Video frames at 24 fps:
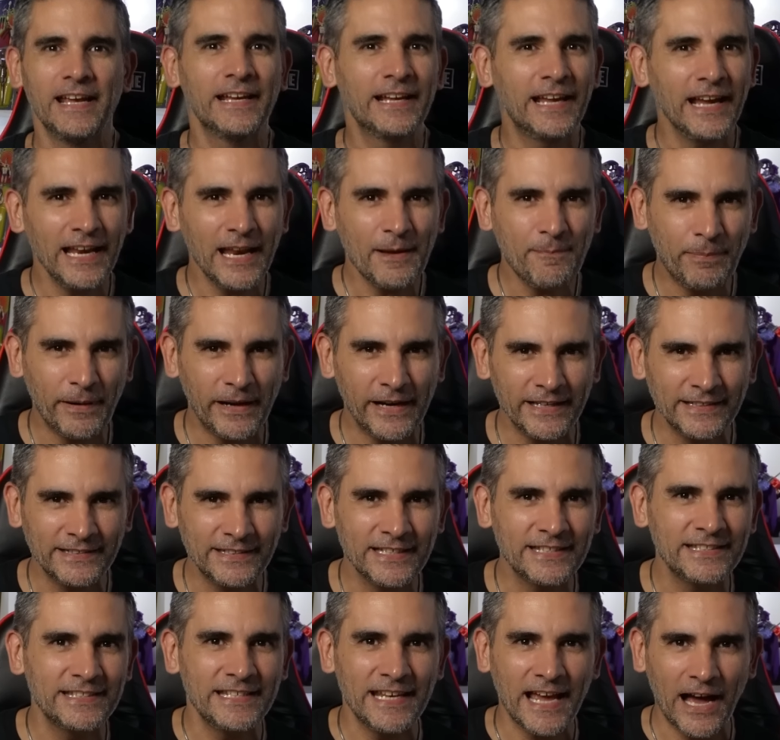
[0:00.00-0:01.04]
¿Qué les
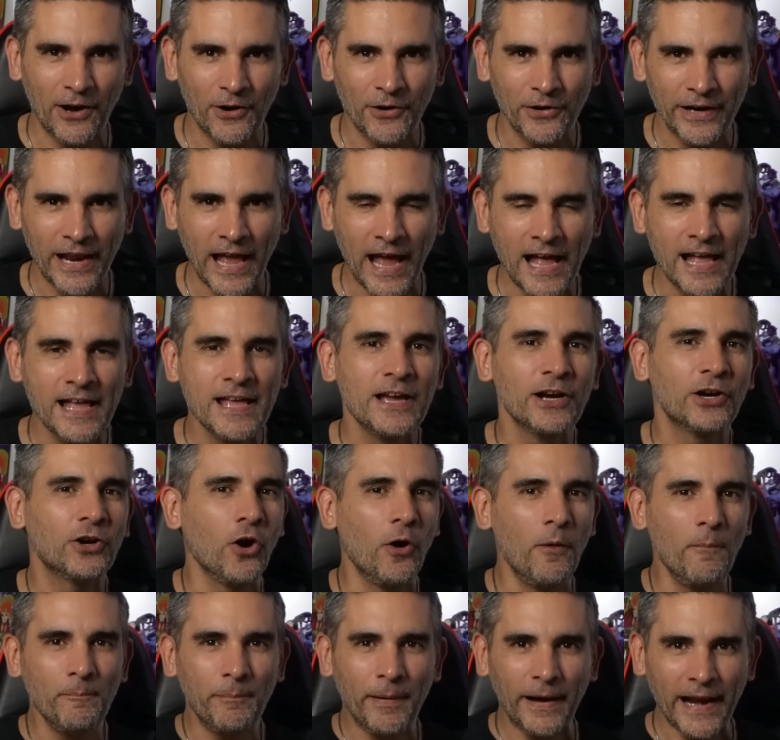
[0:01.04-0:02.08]
parece si ahora
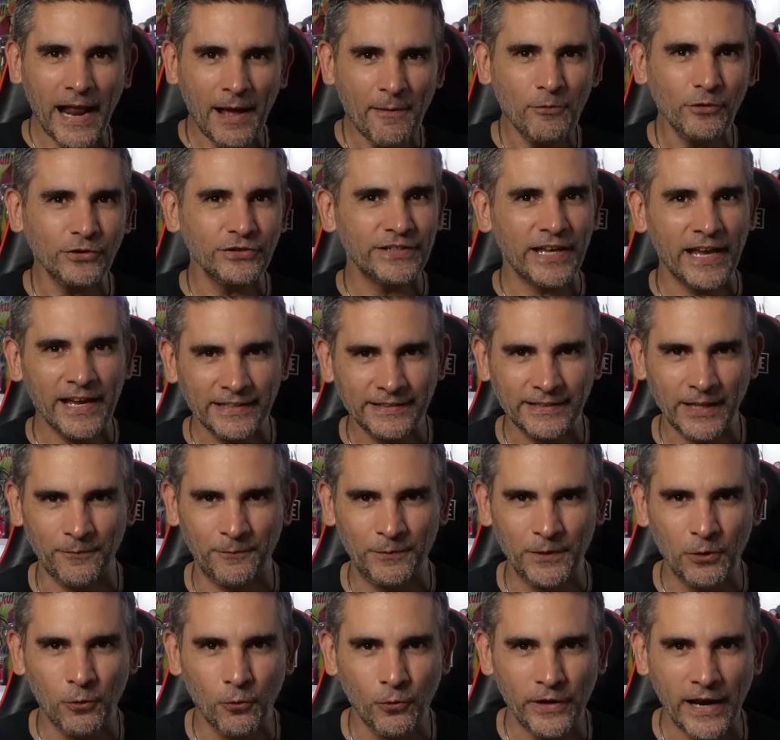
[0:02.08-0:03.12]
comparamos a estas
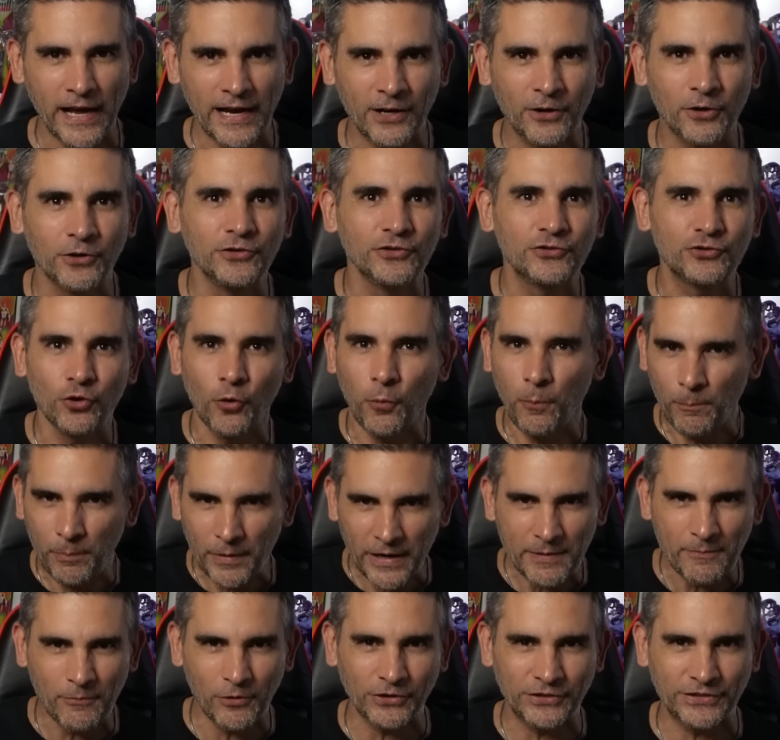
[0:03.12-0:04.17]
figuras con sus
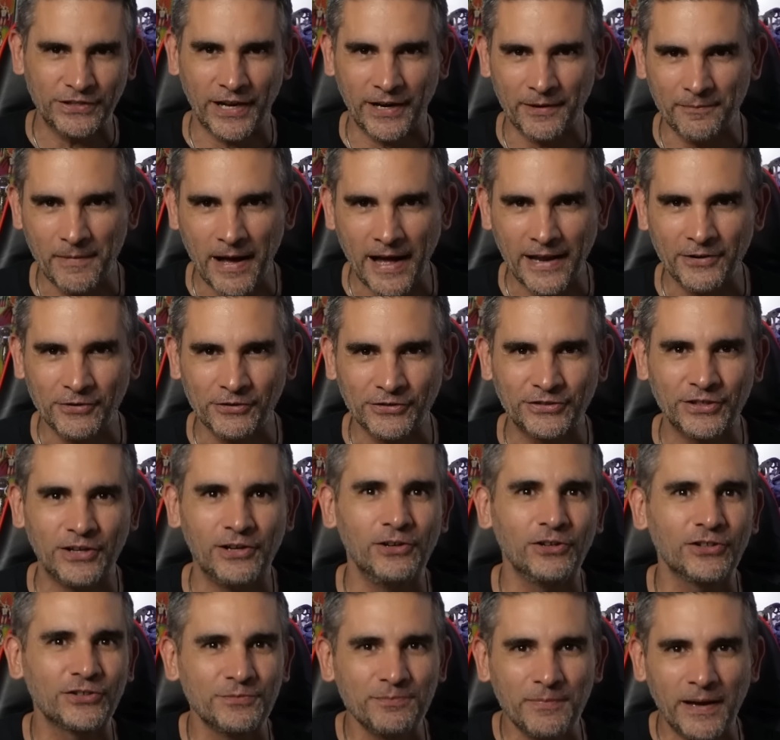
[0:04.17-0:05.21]
primos hermanos,
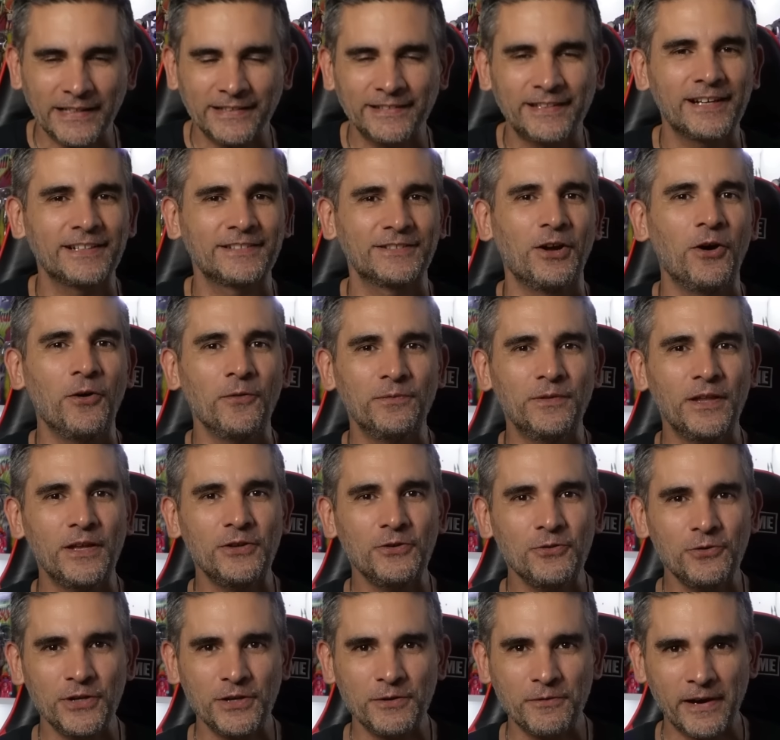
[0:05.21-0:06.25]
los Masters of
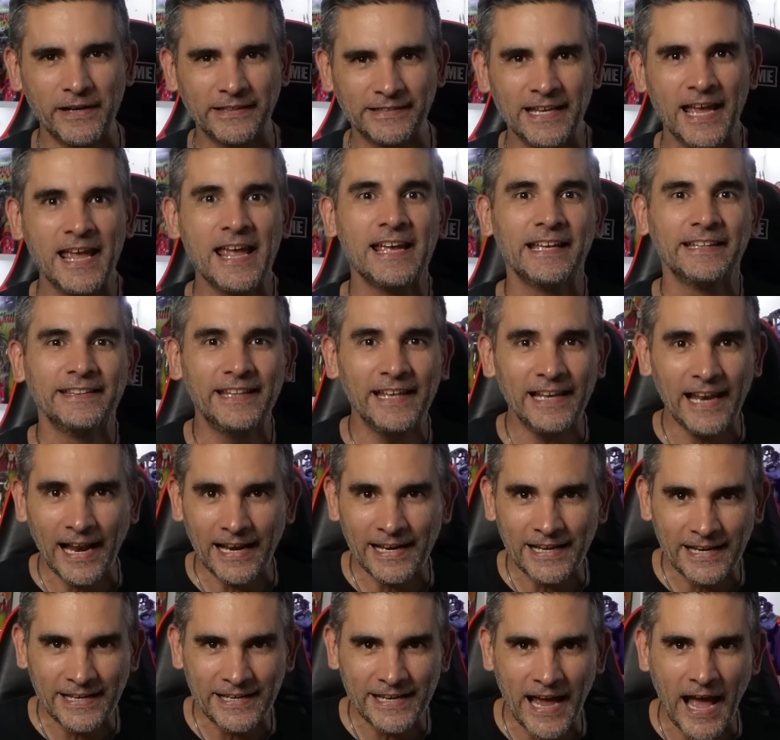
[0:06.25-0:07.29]
the Universe, de
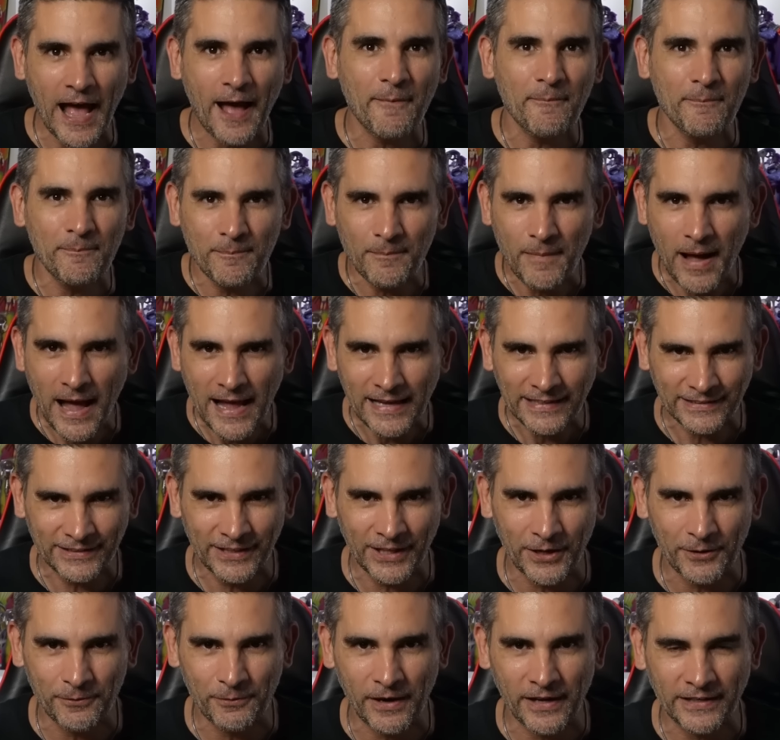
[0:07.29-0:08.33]
la línea
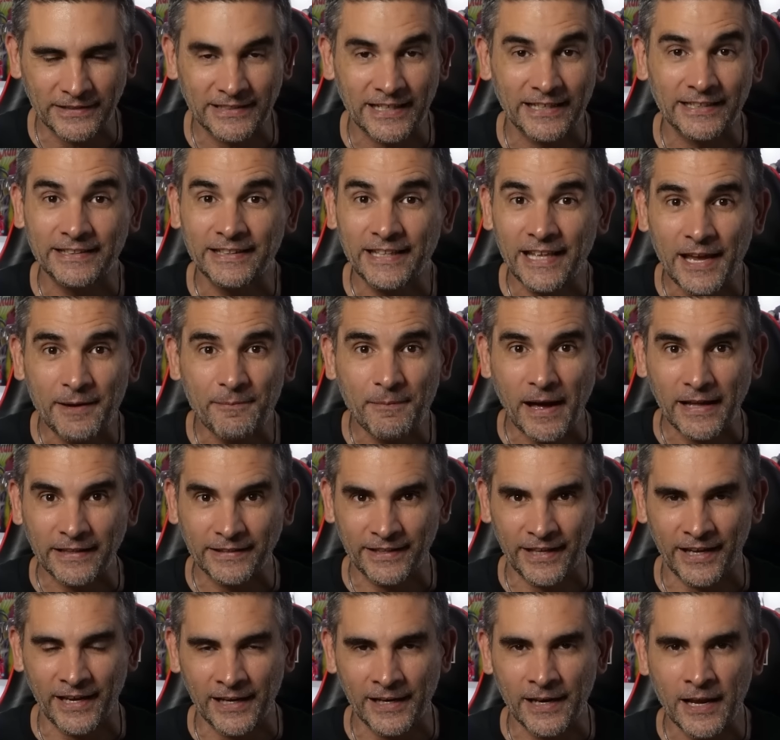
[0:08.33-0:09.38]
Masterverse de
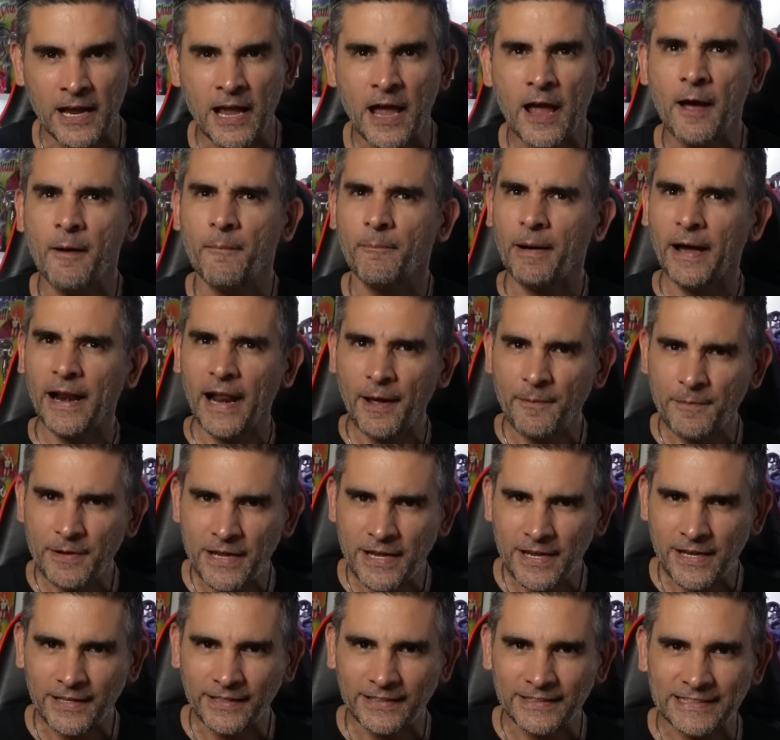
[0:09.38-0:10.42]
Mattel? Para
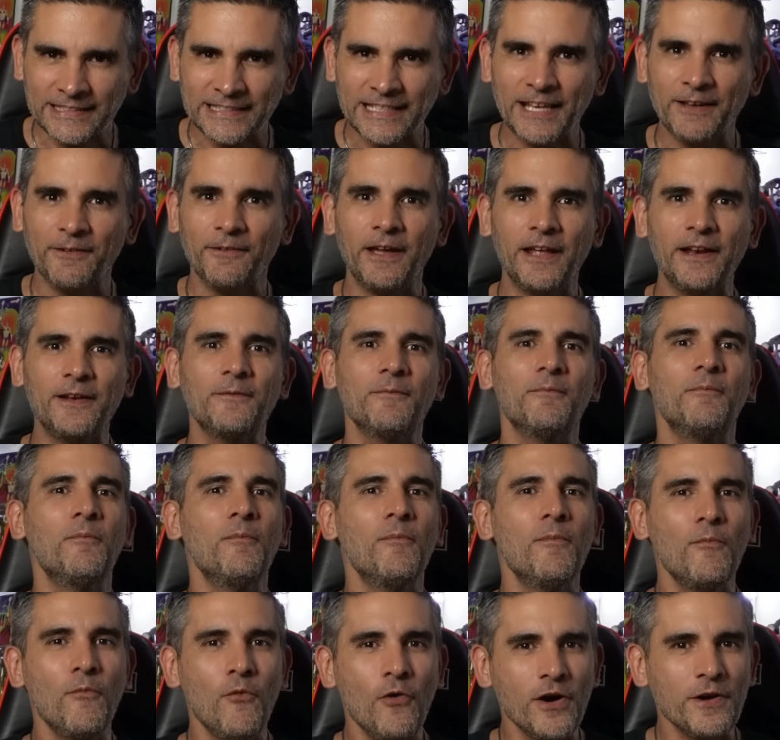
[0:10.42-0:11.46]
mí se ven
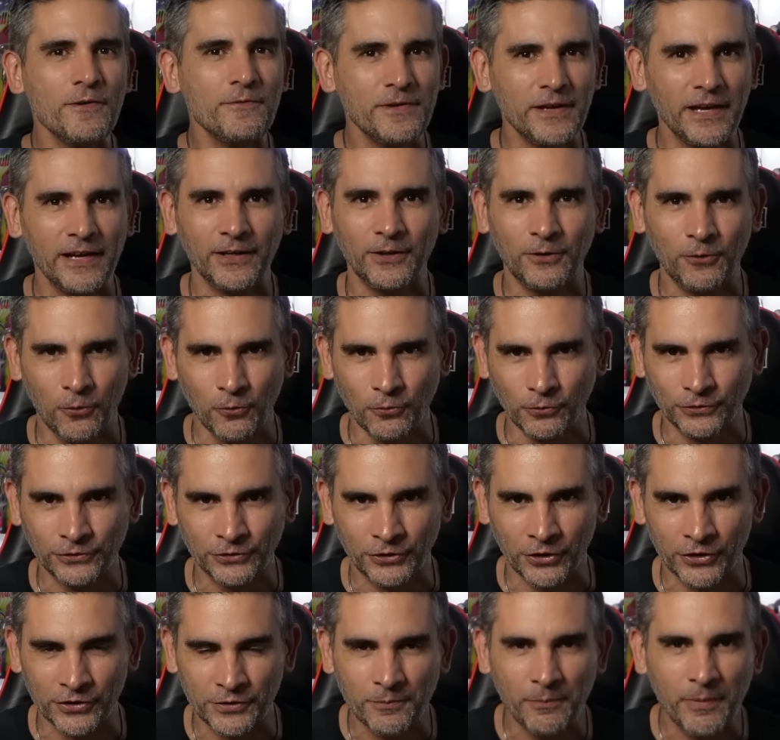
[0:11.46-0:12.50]
muy bien
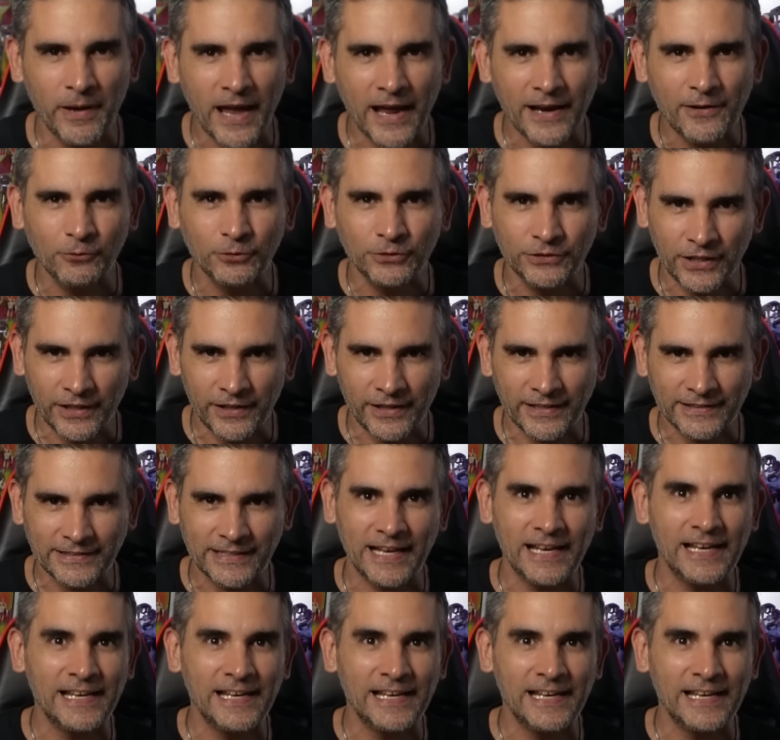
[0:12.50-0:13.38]
juntos. Vean ustedes